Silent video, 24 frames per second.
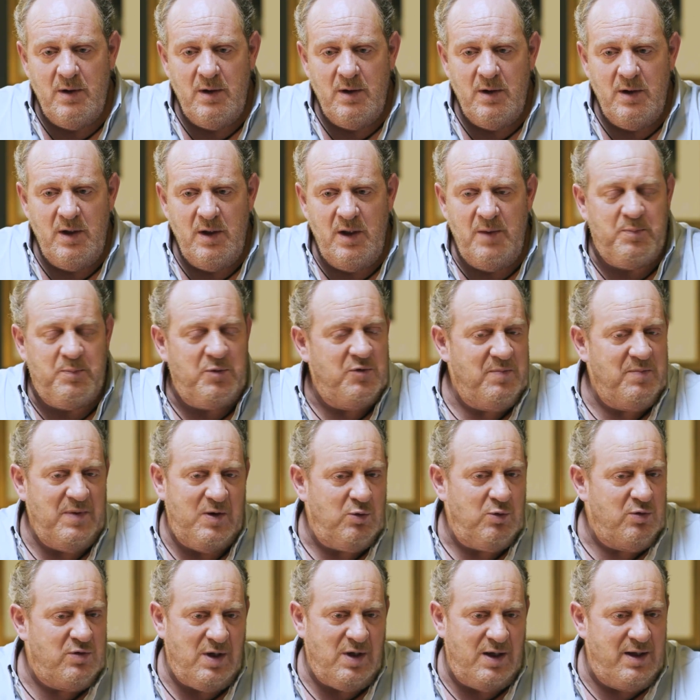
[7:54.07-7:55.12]
y pues me
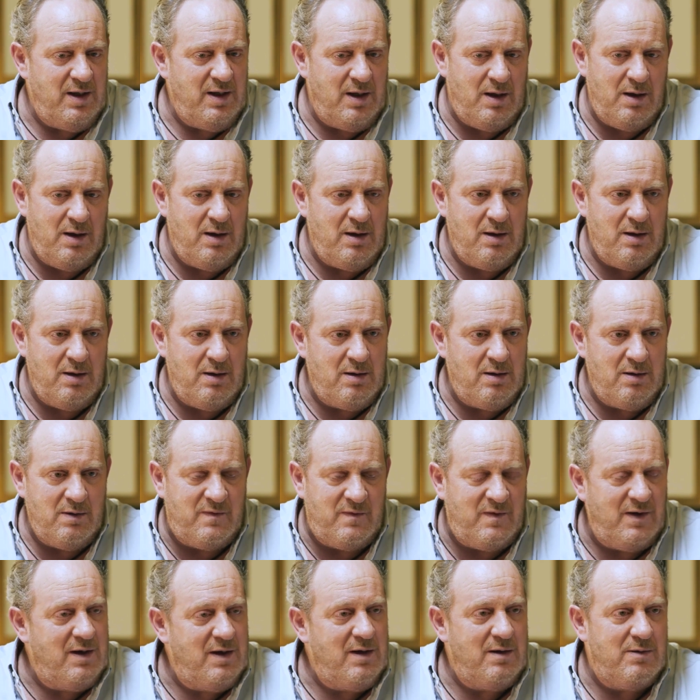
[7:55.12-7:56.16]
gustaría
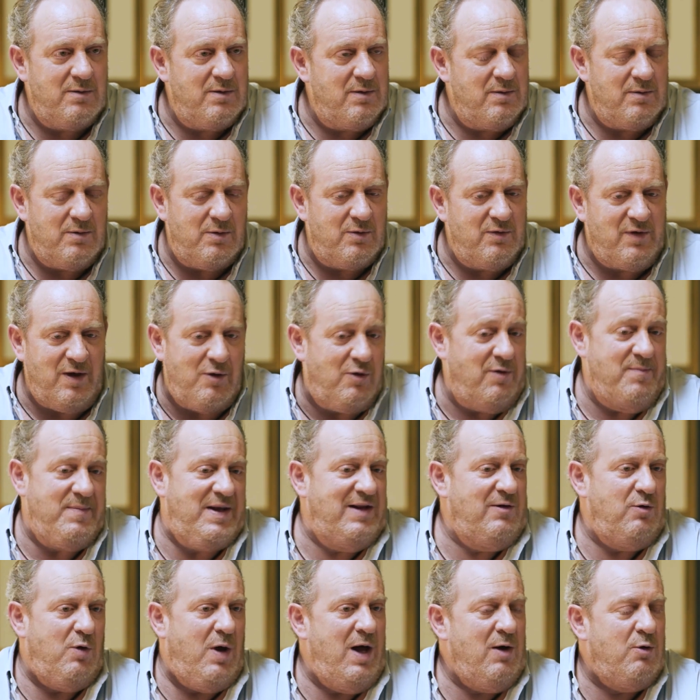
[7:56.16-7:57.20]
seguir, o sea, lo
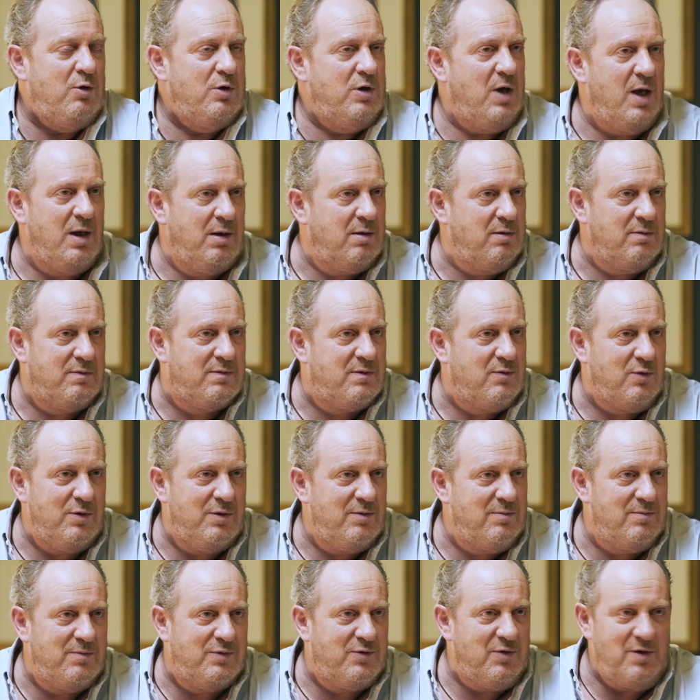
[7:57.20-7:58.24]
demás lo hago ya.
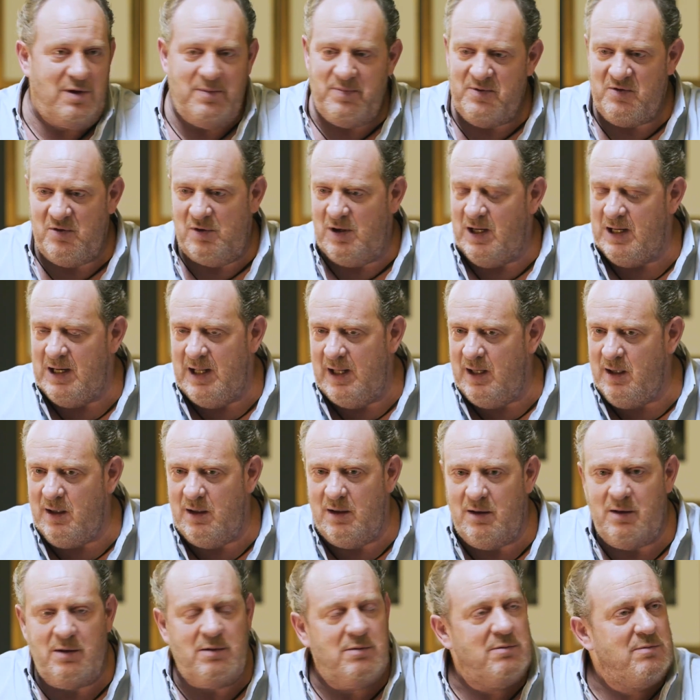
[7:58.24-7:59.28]
Estoy, soy una persona
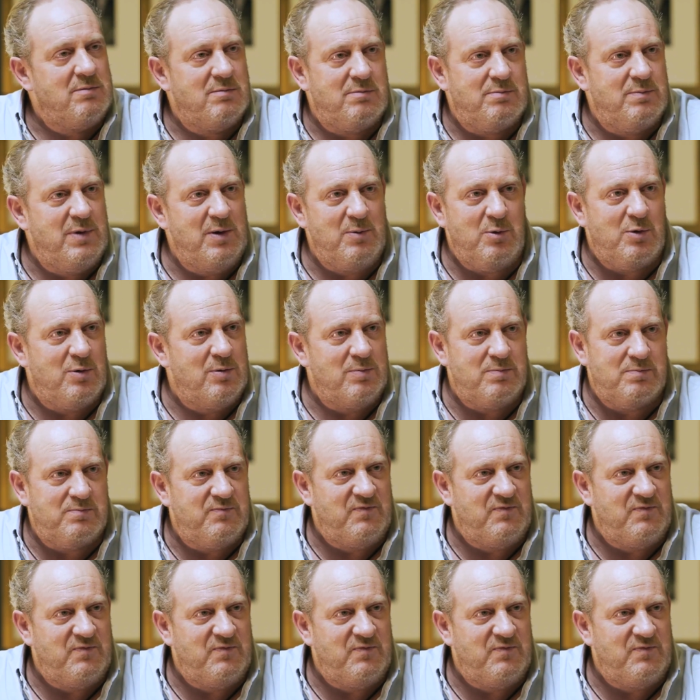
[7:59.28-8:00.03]
alegre, vivo